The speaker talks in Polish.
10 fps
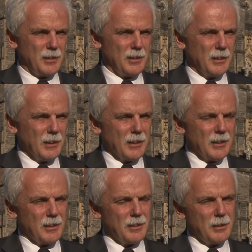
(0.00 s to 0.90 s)

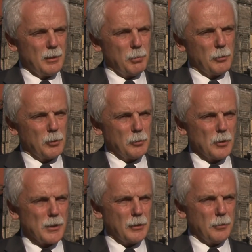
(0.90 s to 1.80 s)
e, powodów
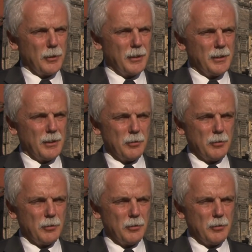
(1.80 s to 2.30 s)
do zadowolenia.